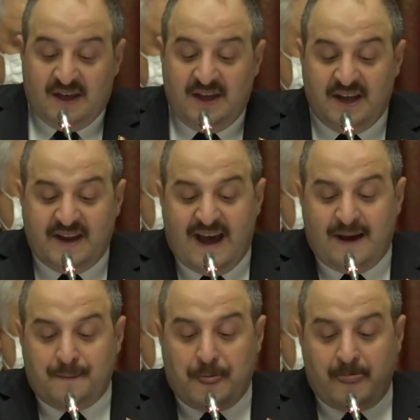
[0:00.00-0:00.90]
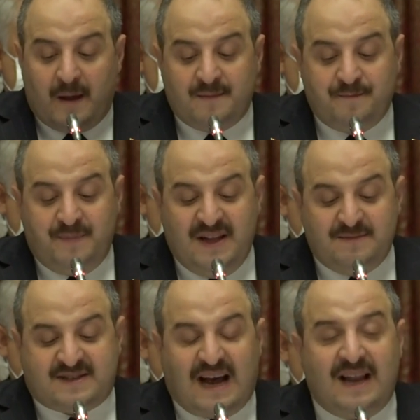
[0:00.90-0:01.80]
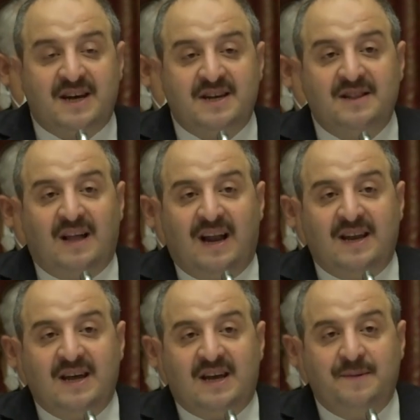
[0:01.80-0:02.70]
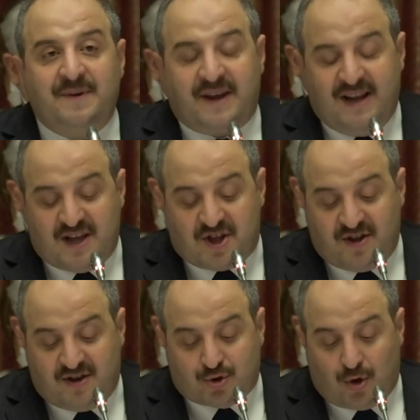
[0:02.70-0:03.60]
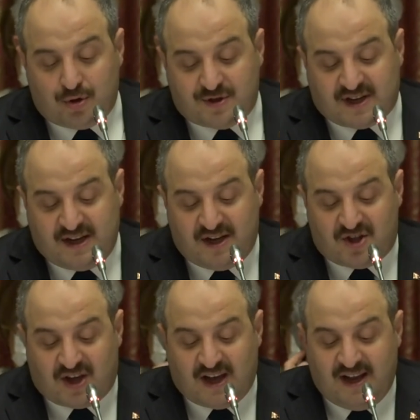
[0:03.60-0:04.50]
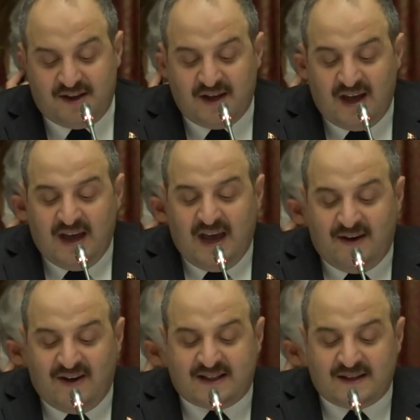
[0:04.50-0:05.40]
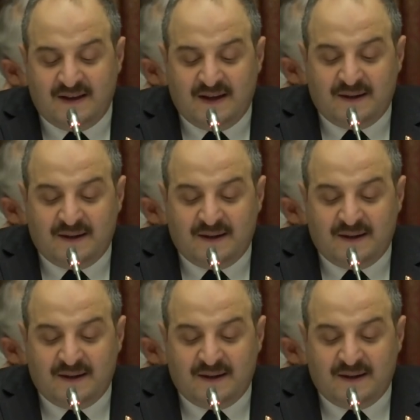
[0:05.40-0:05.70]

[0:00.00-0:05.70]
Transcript: Yine bilimsel yayınlarla ilgili bir eleştirisi oldu Sayın Açıkel'in. Evet,